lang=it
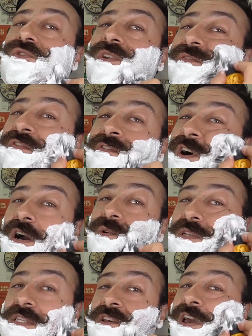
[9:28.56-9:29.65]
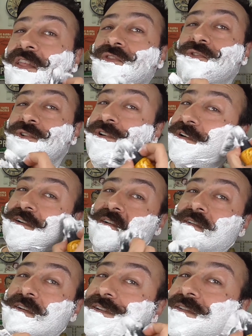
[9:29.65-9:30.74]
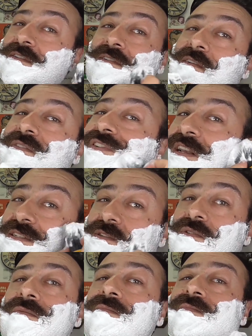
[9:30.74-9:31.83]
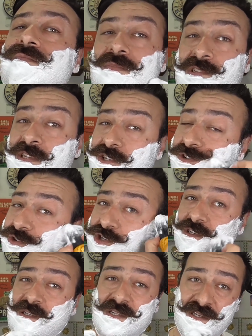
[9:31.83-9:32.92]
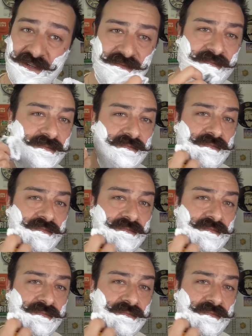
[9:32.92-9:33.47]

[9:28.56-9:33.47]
sopravvivo a questo evento nefasto se ci riuscissi